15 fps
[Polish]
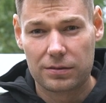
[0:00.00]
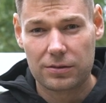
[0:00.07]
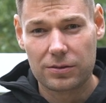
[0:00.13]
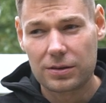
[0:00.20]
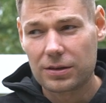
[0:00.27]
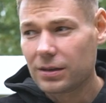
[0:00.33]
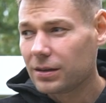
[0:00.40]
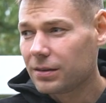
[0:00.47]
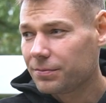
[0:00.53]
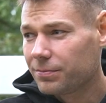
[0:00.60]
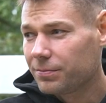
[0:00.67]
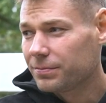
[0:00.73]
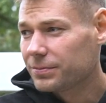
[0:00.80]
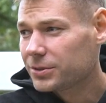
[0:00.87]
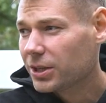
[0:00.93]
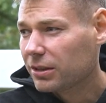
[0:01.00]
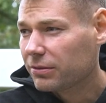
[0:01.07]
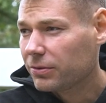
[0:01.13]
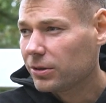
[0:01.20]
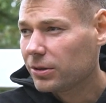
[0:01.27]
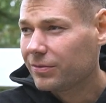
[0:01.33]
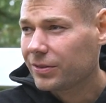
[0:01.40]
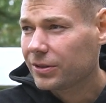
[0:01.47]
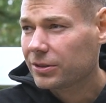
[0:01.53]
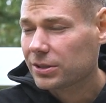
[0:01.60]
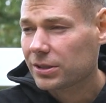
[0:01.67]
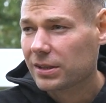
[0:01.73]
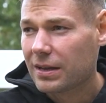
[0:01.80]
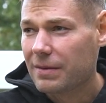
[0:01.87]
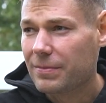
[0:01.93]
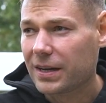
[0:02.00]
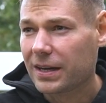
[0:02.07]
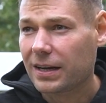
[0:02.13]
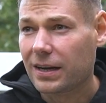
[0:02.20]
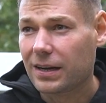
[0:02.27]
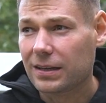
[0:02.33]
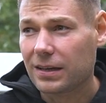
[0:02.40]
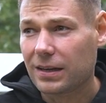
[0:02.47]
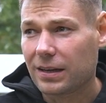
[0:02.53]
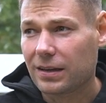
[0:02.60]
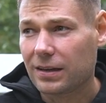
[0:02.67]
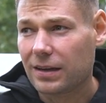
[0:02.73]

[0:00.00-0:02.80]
No i czas wolny wykorzystałem na granie,